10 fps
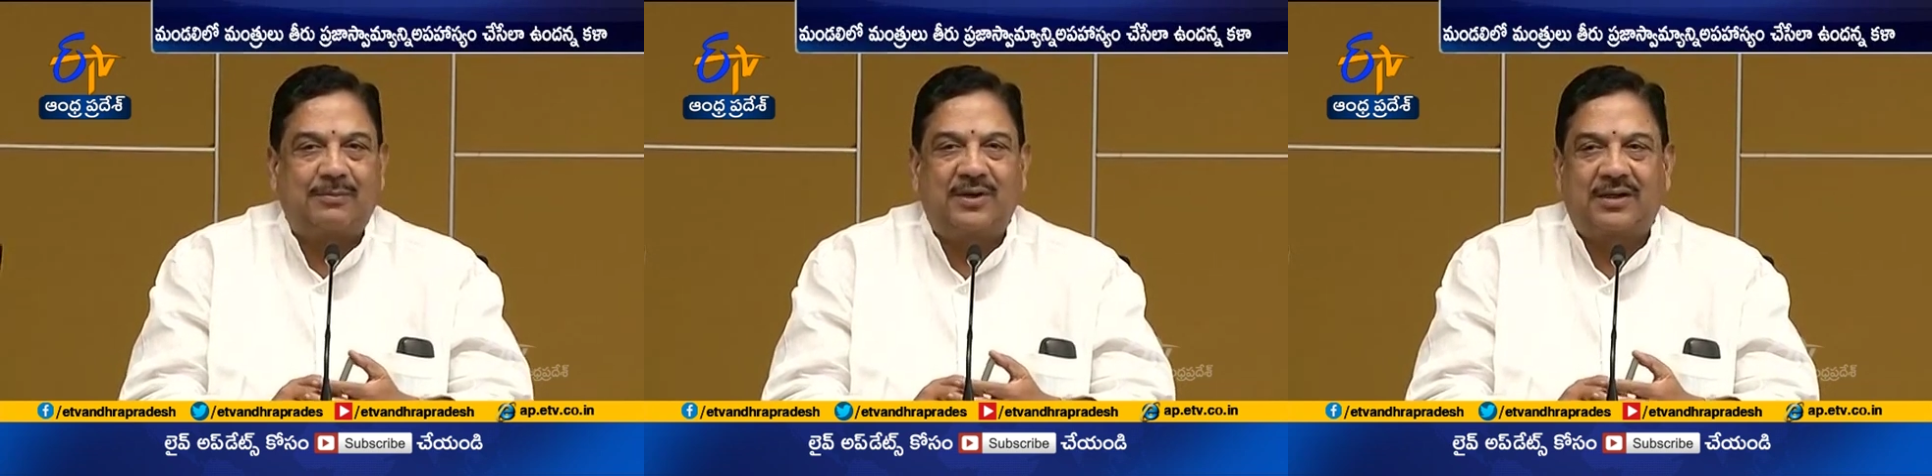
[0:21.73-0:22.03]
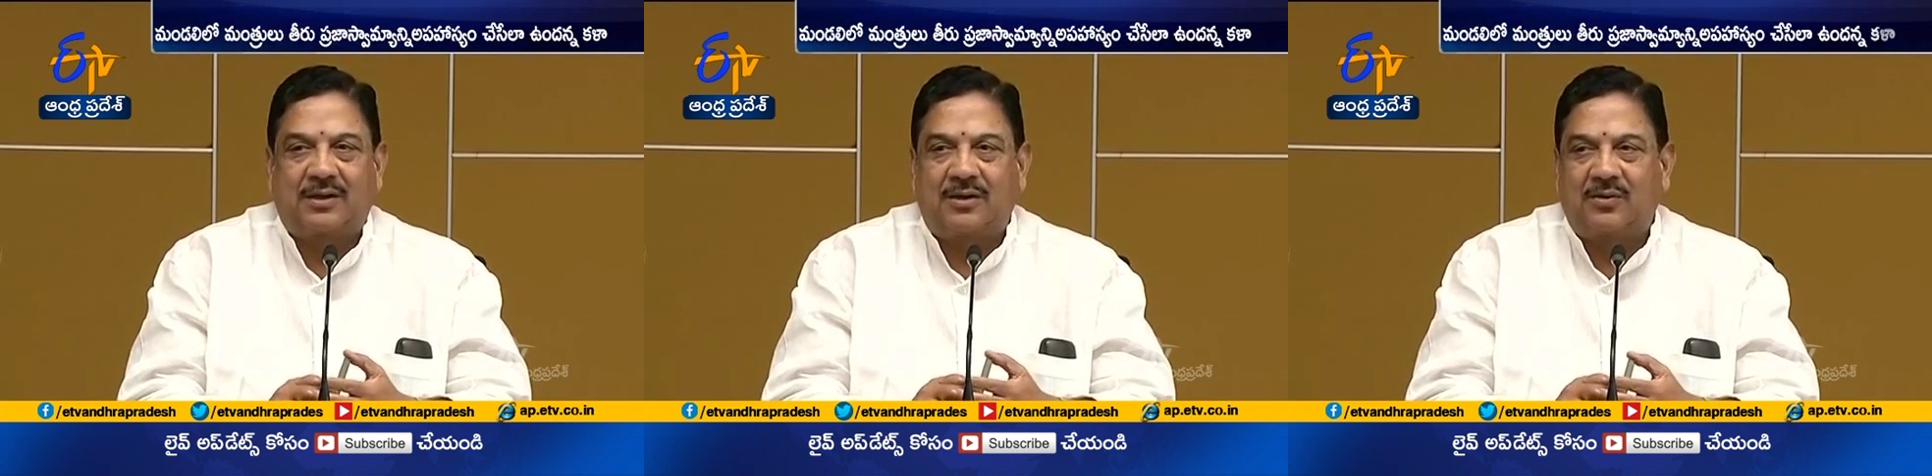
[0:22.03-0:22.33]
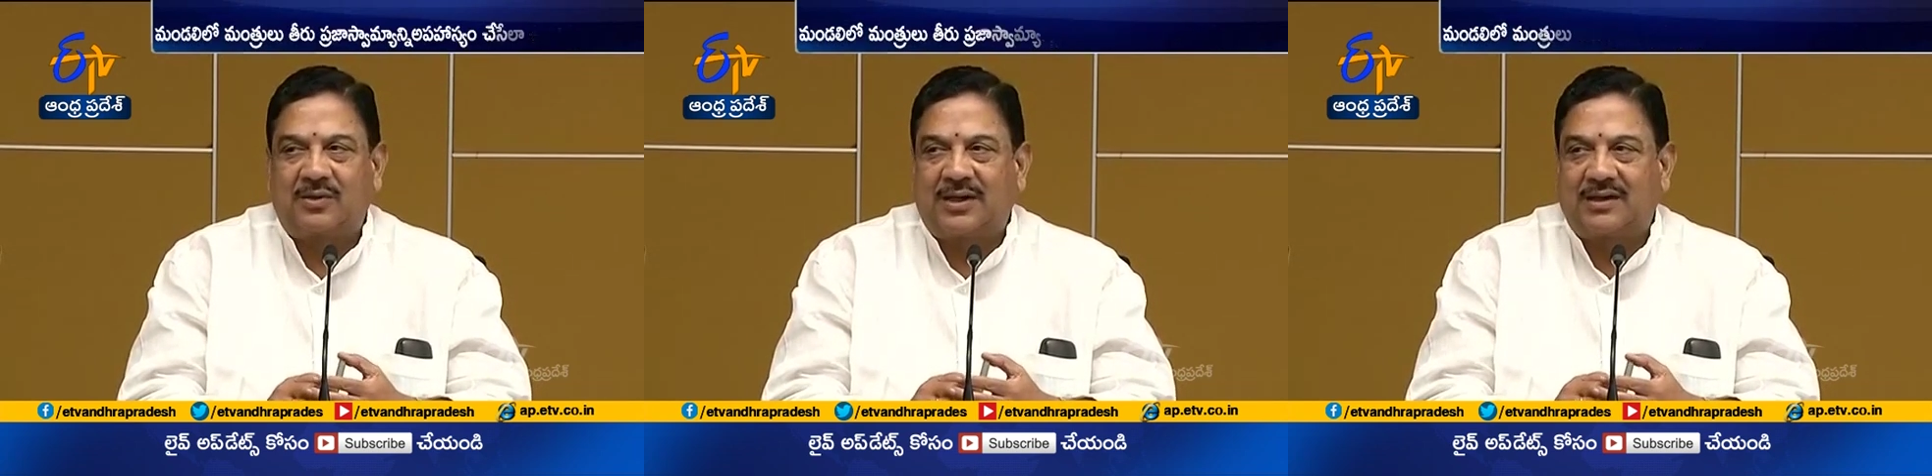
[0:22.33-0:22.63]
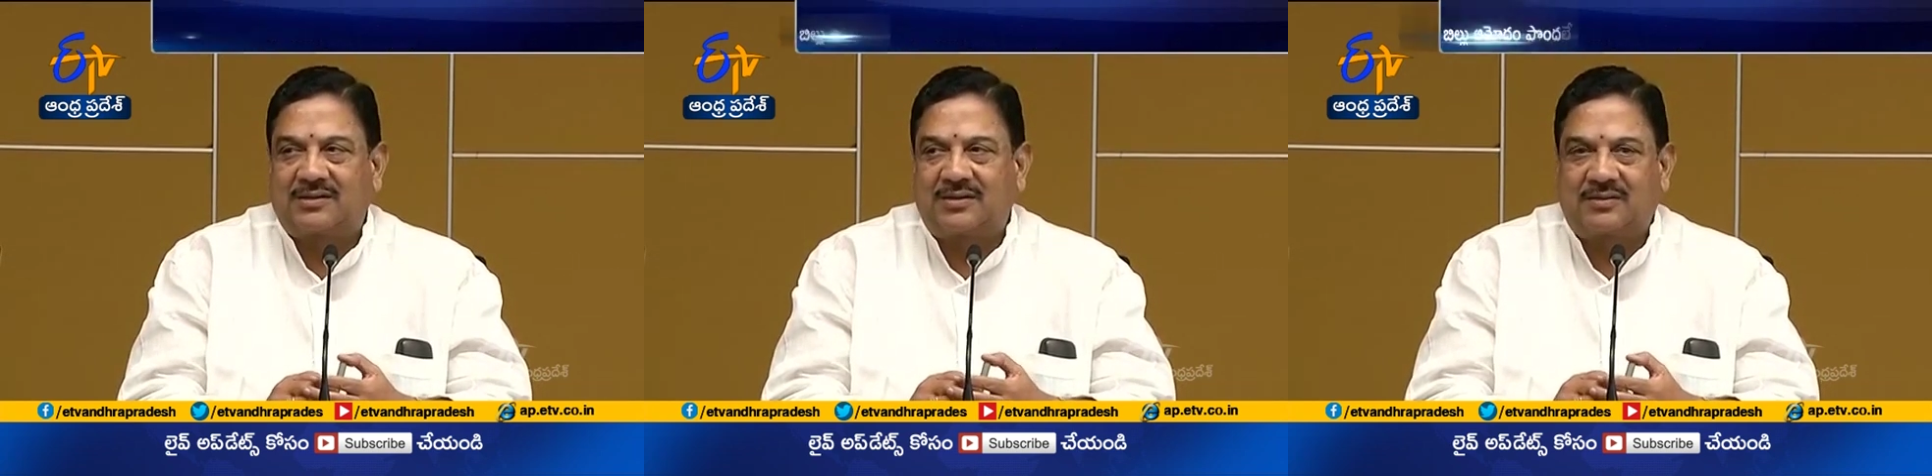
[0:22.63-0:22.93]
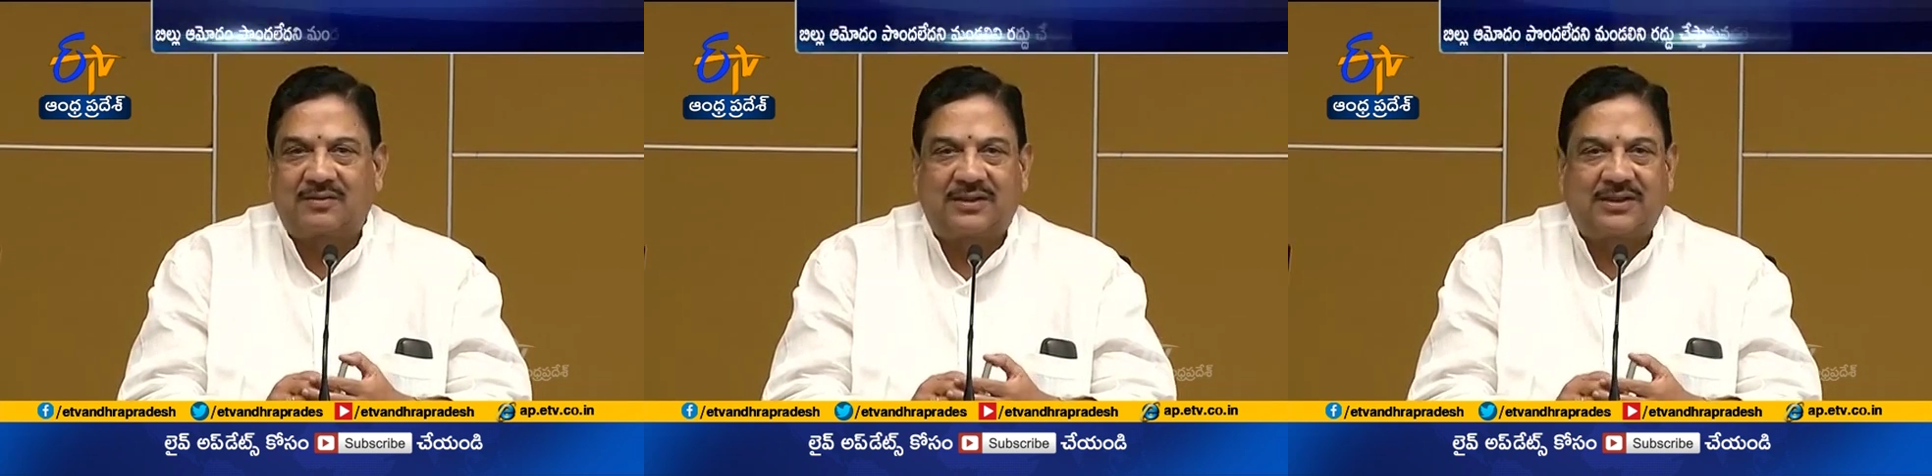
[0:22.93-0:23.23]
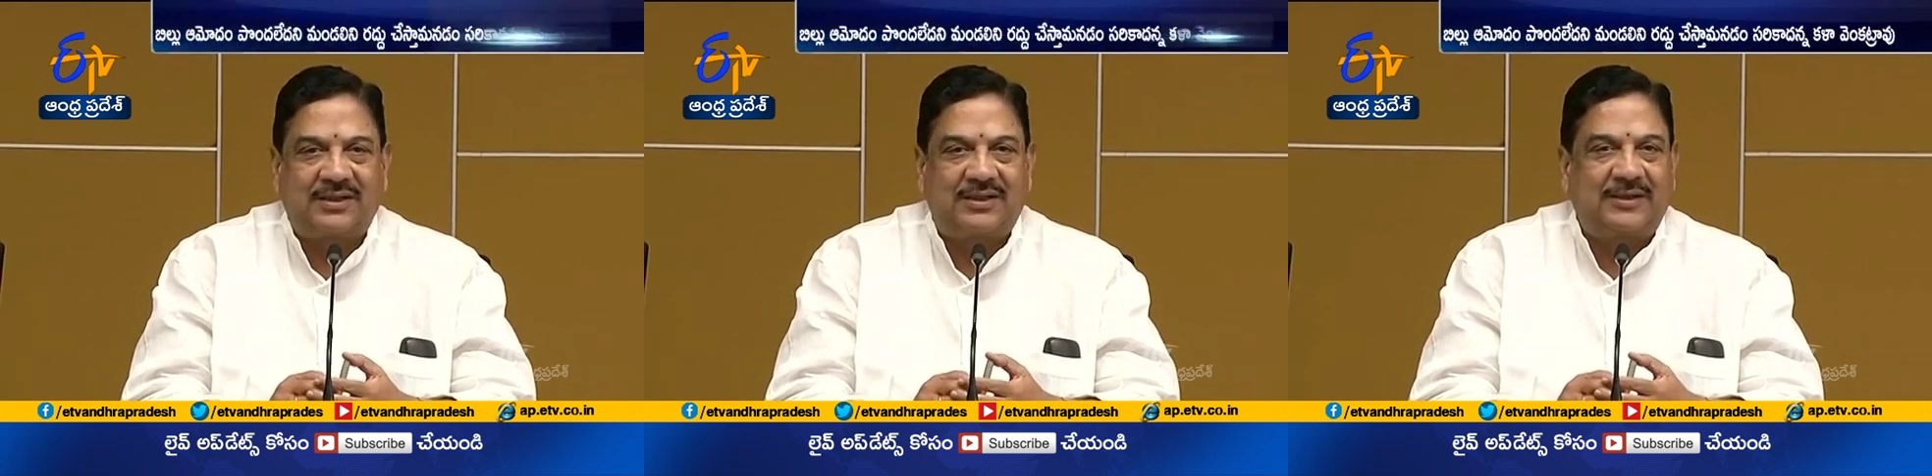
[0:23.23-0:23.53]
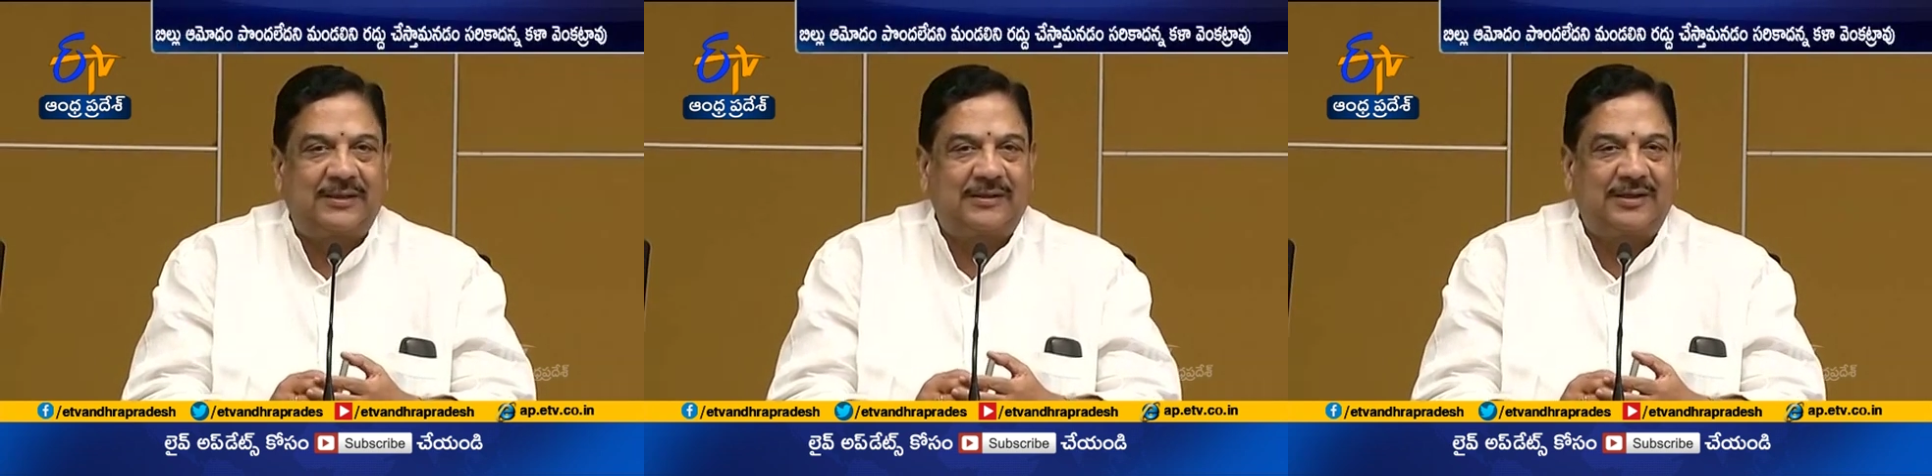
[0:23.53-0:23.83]
సెలెక్ట్ కమిటీకి పంపిన విషయాన్ని గుర్తు
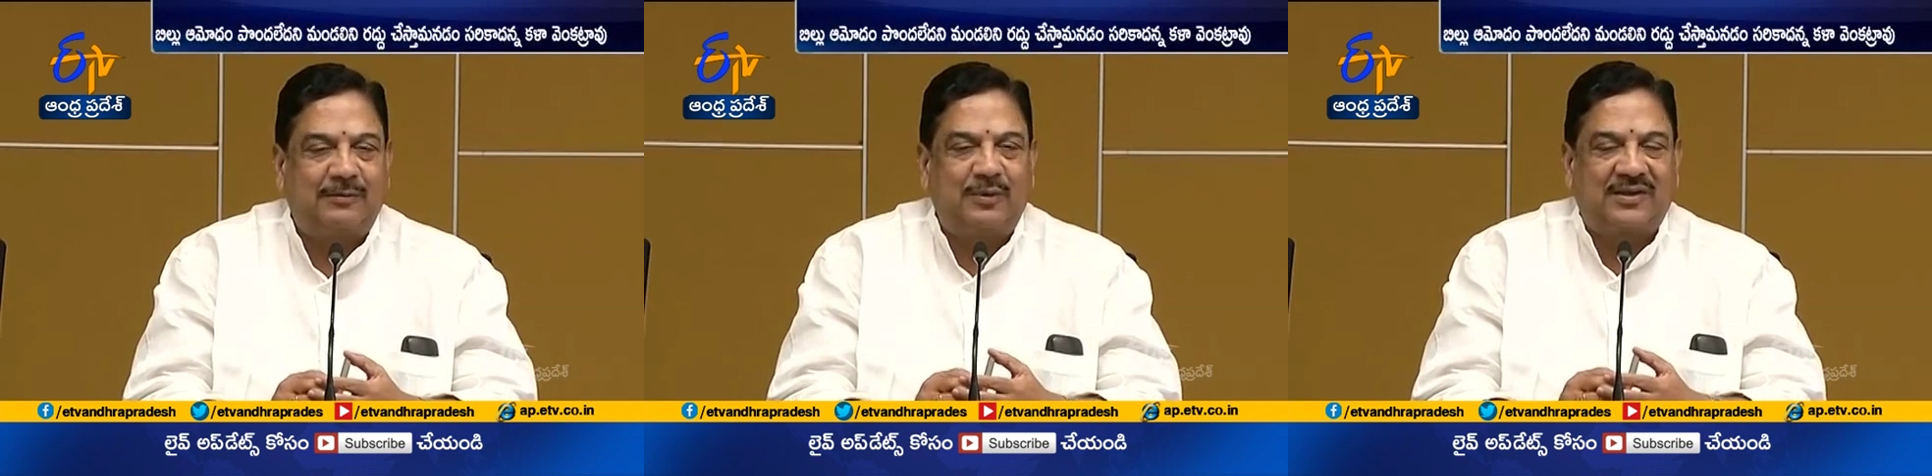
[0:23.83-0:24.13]
చేశారు